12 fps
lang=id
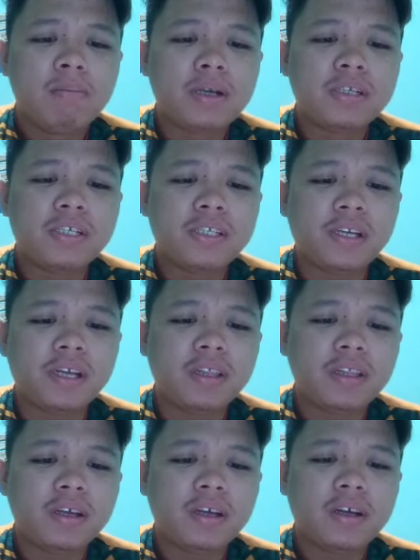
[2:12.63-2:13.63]

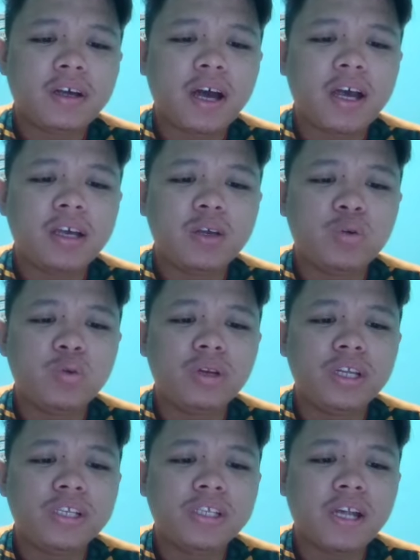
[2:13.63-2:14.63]
Magistrat Khairun
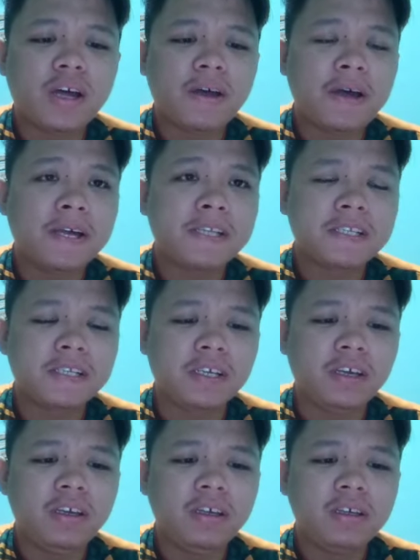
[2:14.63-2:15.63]
Nisak
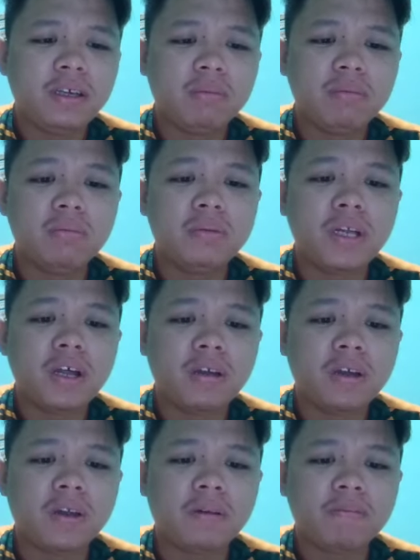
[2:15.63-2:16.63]
Hasni
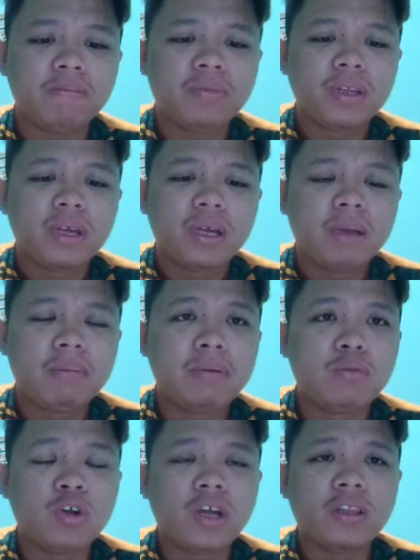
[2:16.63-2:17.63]
membenarkan
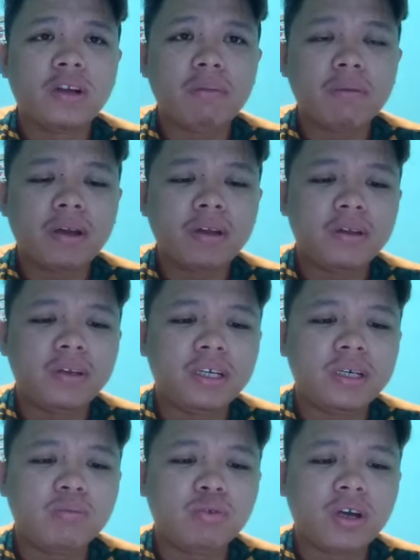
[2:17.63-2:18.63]
permohonan Reman
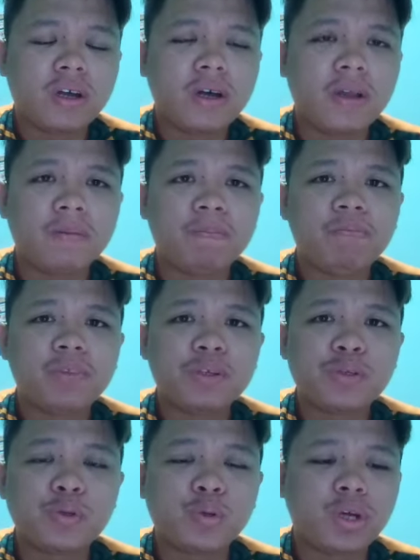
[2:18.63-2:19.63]
dikemukakan
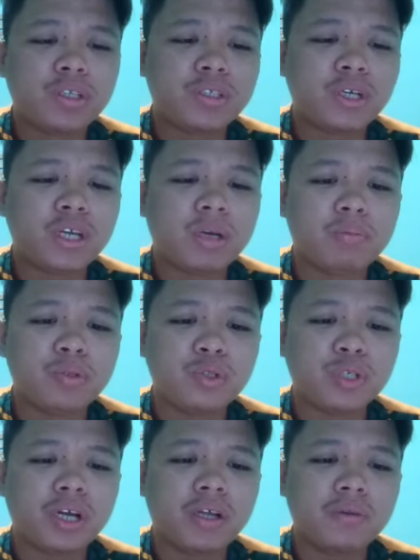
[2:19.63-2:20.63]
Suruhanjaya
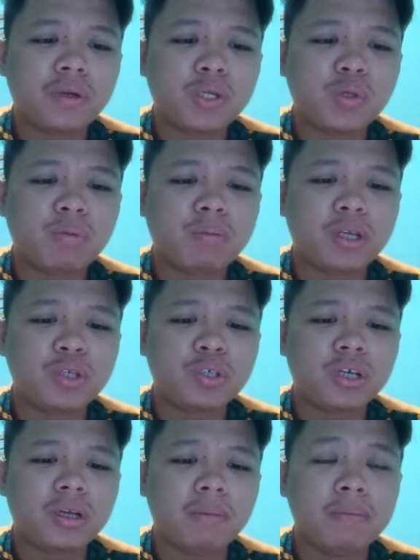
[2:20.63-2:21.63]
Pencegahan Rasuah
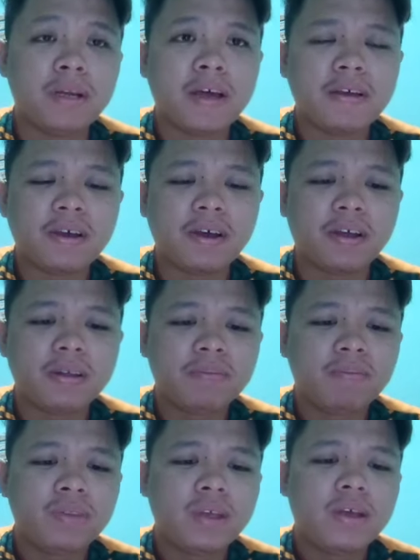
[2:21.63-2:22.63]
Malaysia Melaka
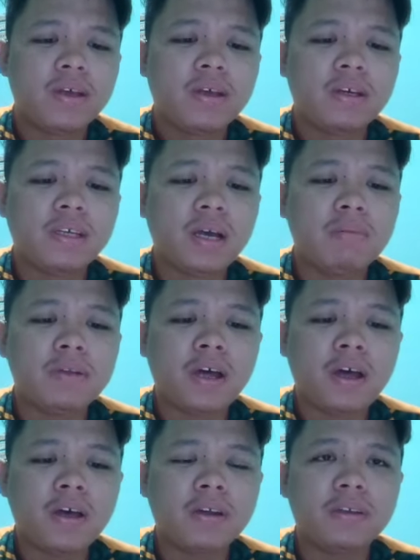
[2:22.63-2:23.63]
yang
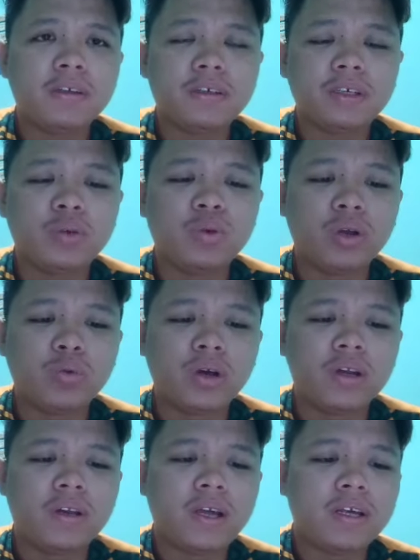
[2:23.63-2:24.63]
menahan
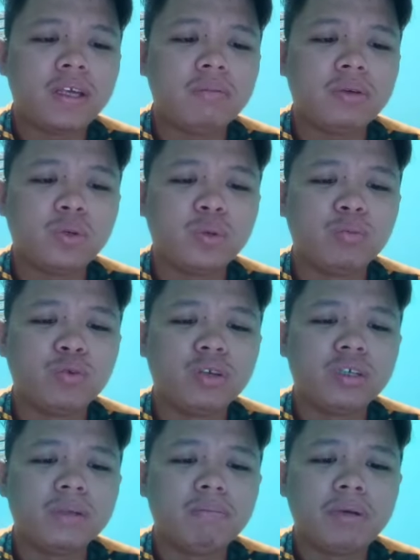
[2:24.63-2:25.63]
kedua-dua lelaki
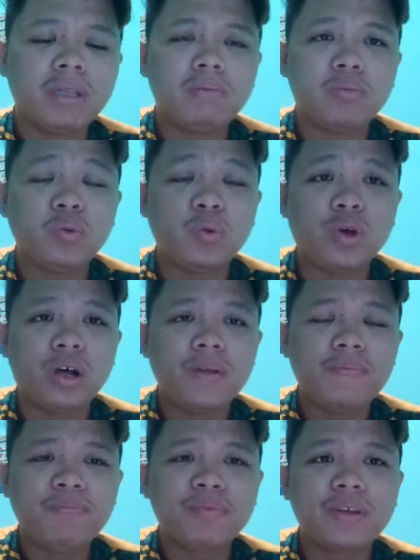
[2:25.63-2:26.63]
berumur
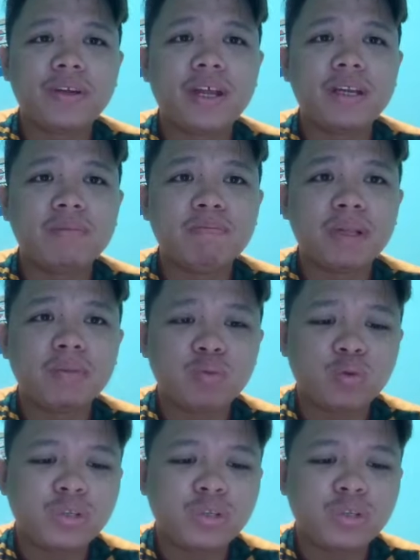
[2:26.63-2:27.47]
42 dan 41